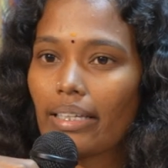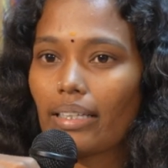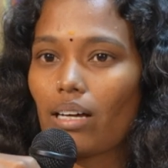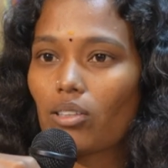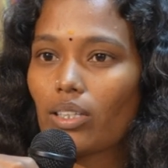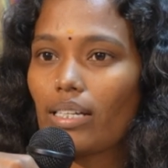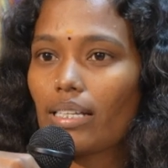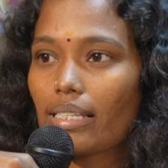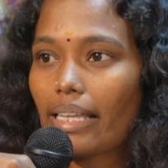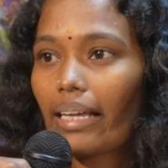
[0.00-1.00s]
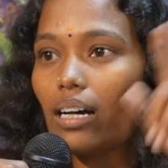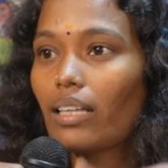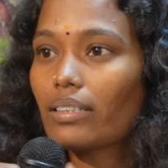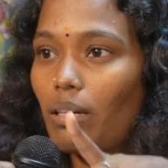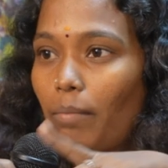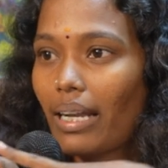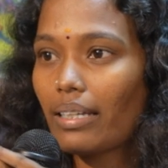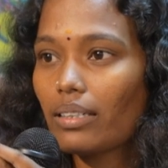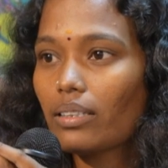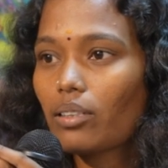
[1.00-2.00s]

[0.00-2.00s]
இதுதான் வந்து செங்காந்தல் மலர்